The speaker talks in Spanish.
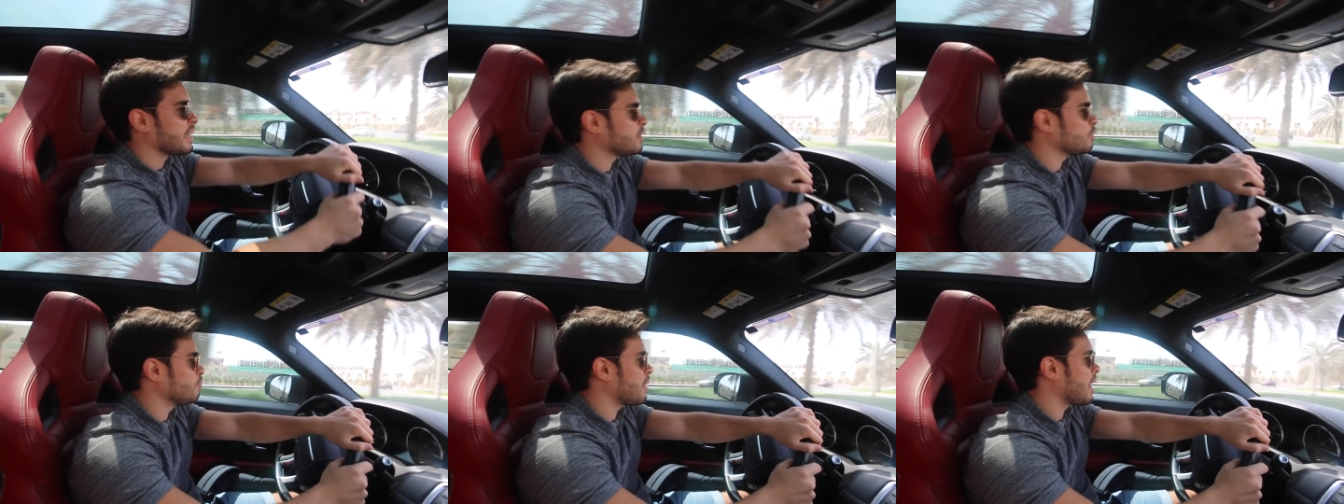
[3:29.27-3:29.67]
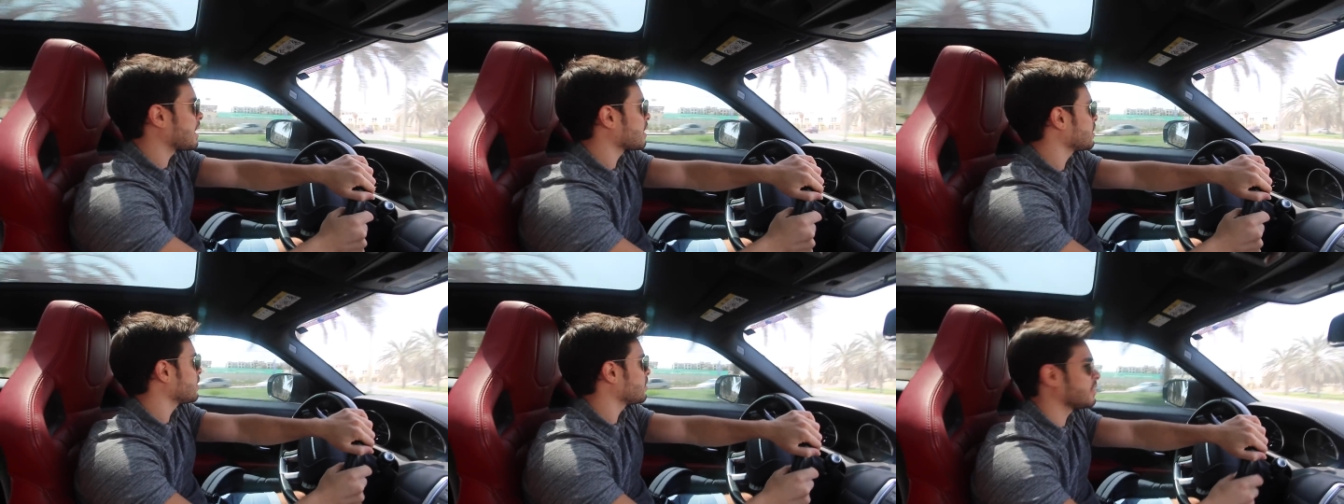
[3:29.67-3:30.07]
Que es un
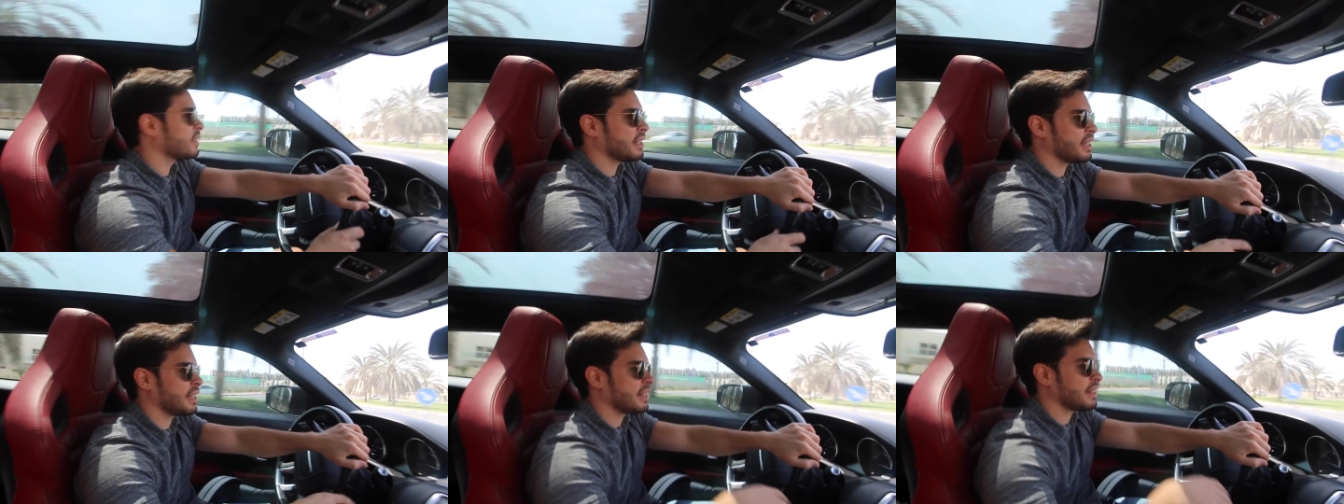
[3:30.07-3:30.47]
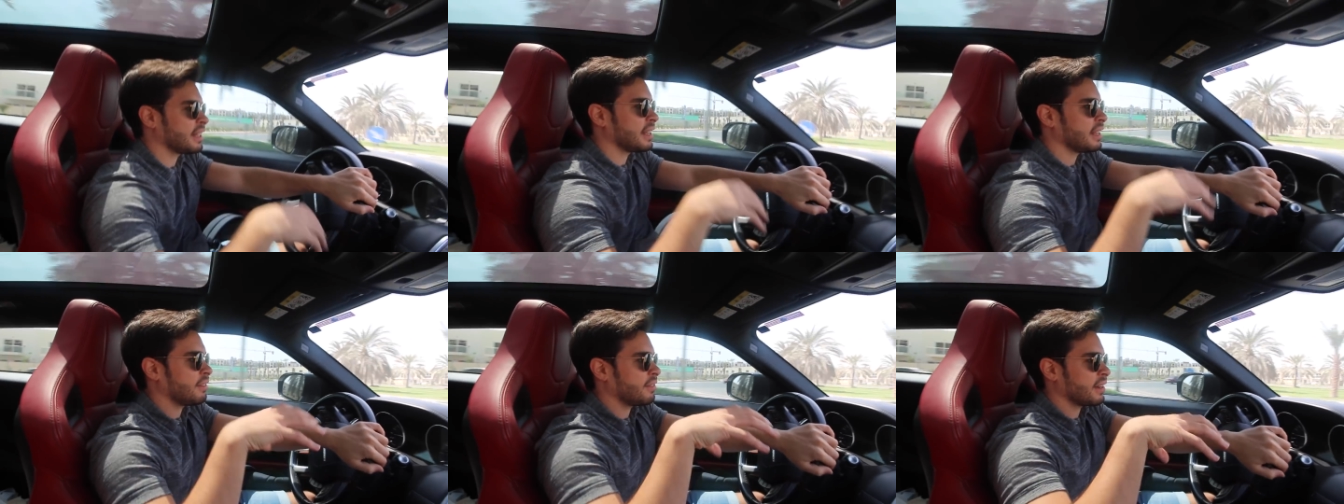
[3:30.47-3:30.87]
barrio donde
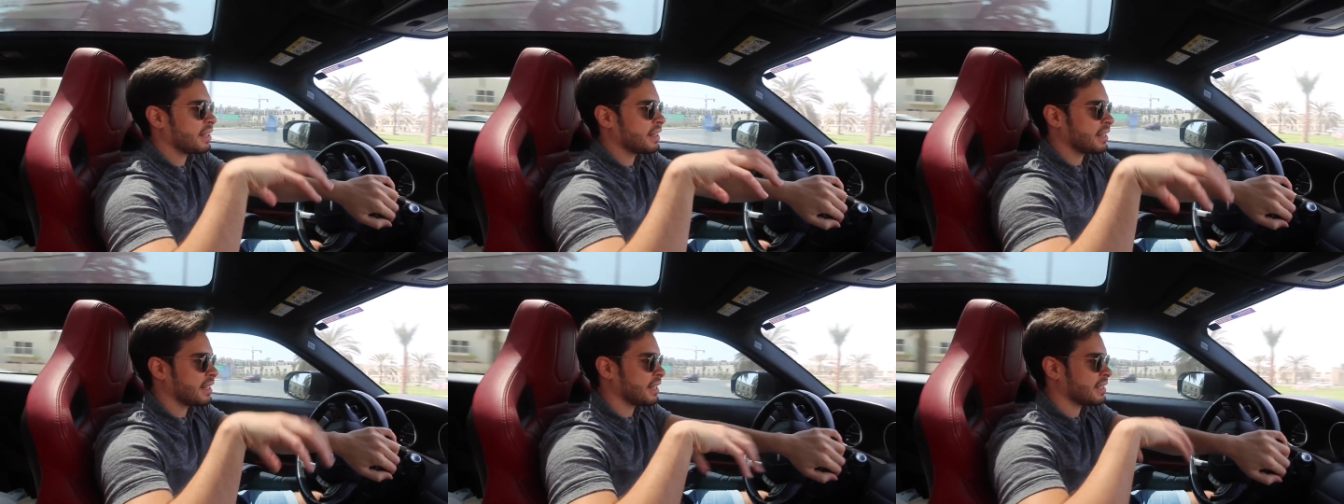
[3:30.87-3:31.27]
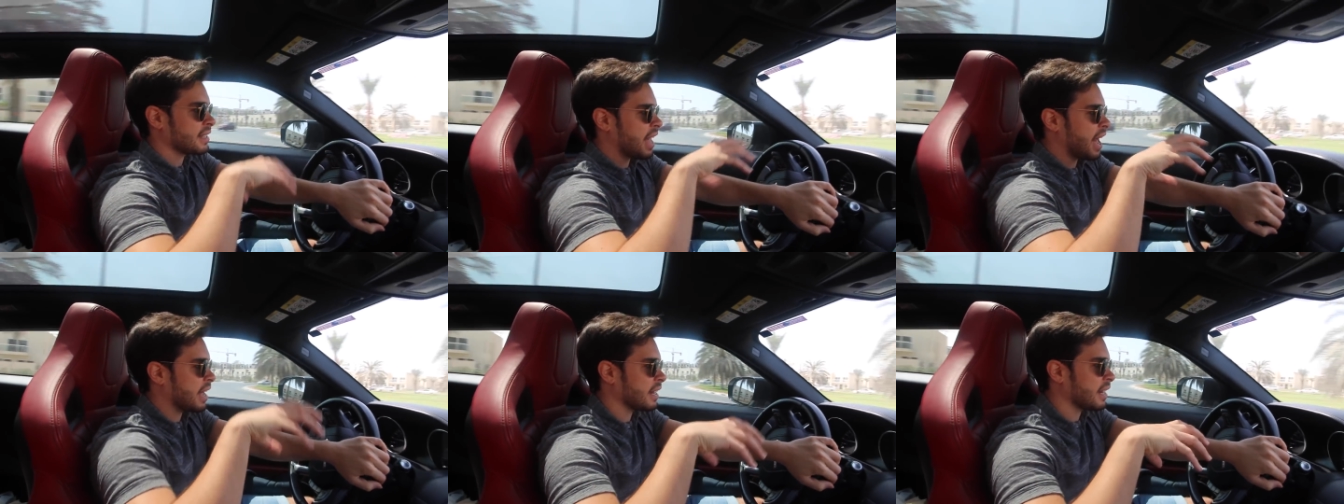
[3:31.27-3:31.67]
tiene diferentes
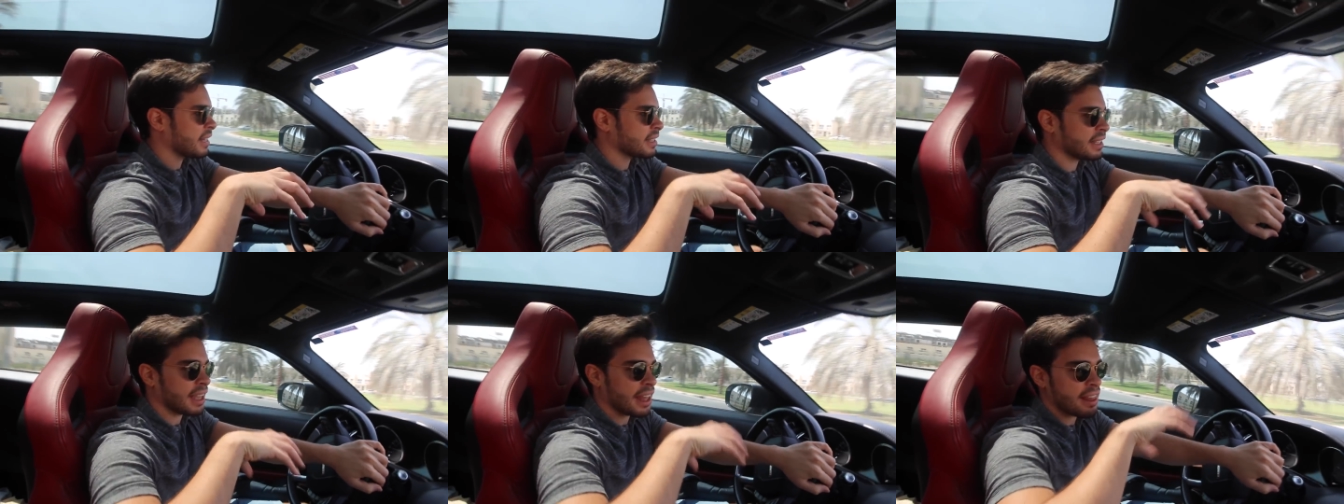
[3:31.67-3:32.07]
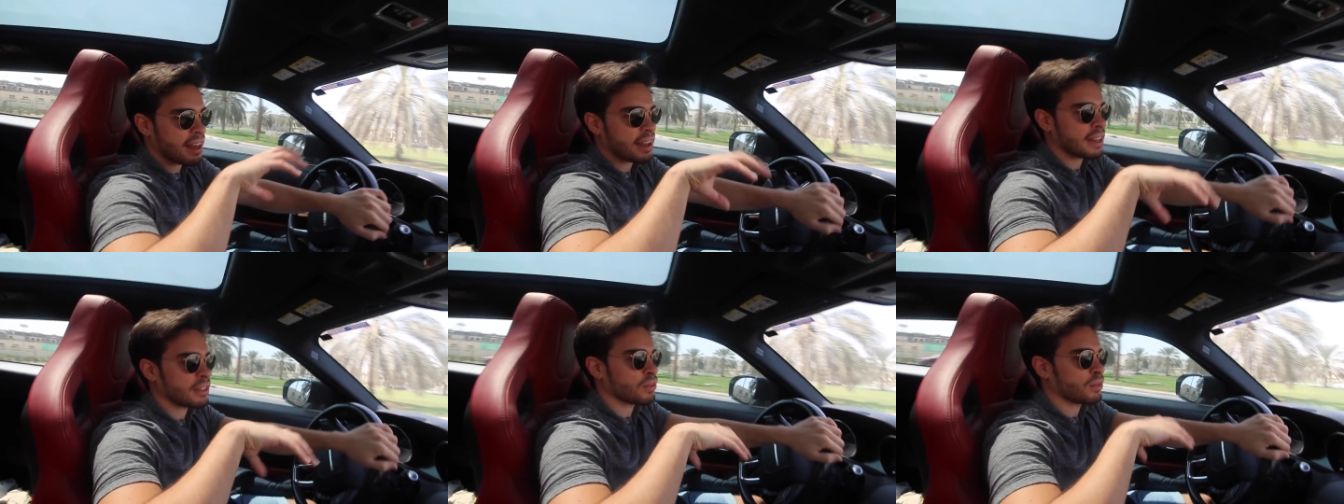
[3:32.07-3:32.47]
áreas Y cada
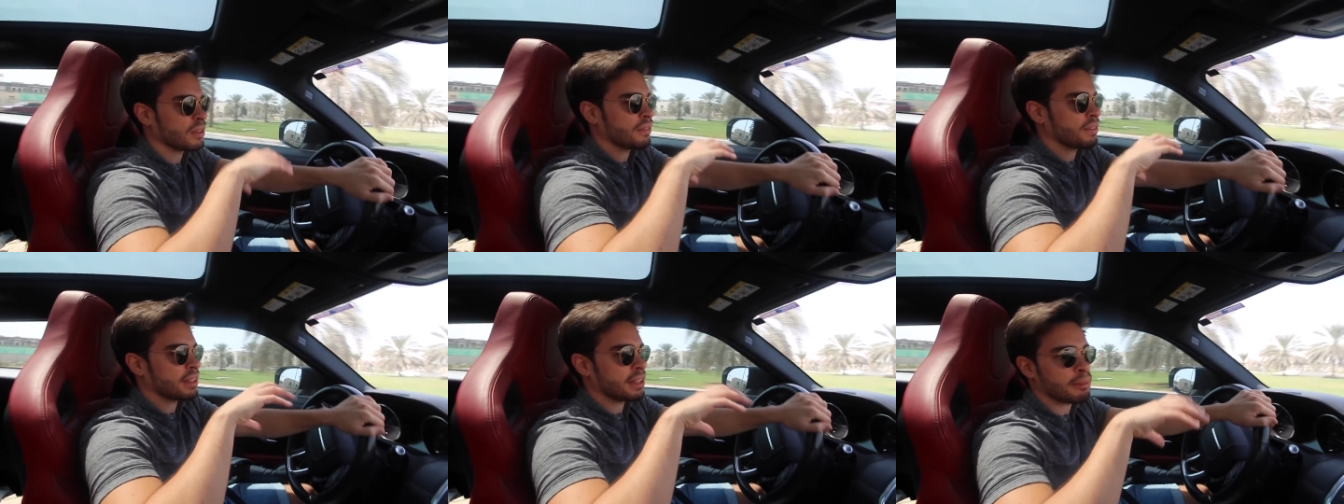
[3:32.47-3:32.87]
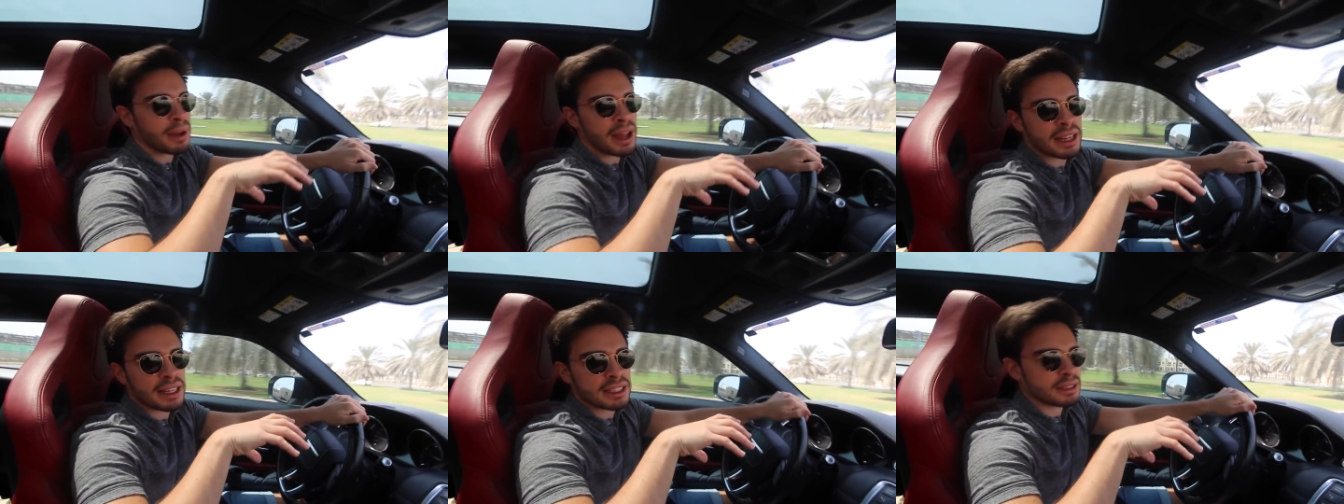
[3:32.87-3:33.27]
área es un diferente
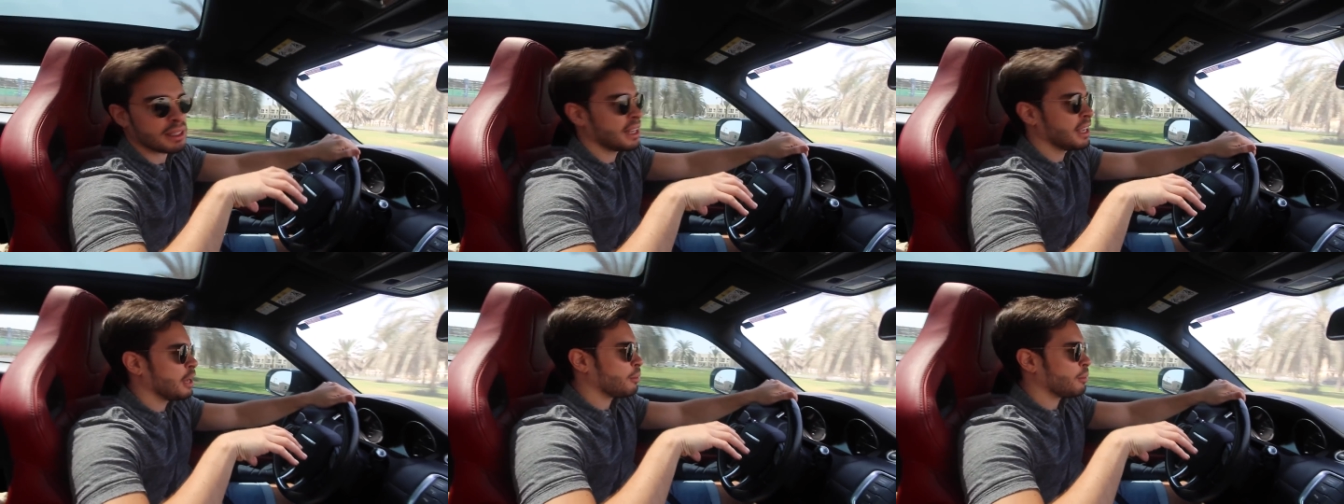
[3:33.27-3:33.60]
país